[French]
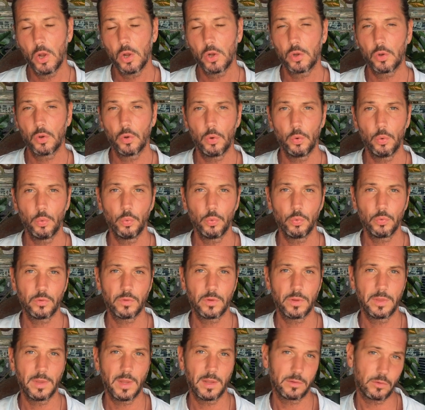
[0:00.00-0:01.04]
que l'on
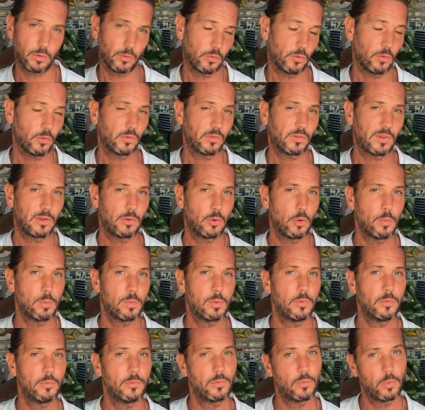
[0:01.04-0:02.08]
a tendance à ne
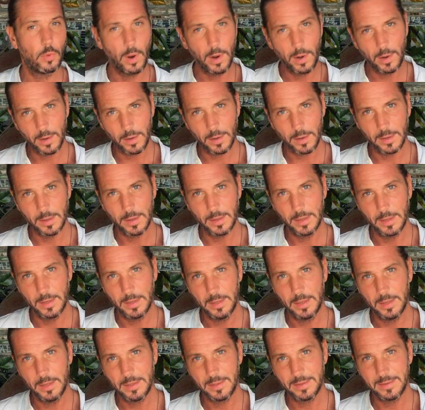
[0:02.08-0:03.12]
plus voir
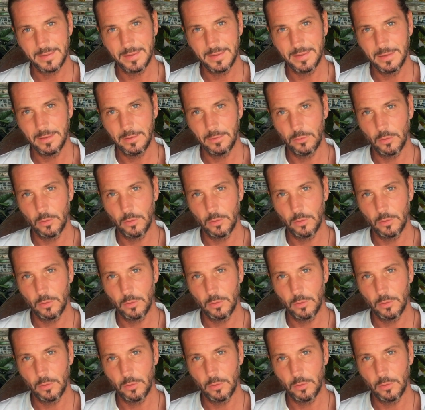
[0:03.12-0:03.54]
et qui,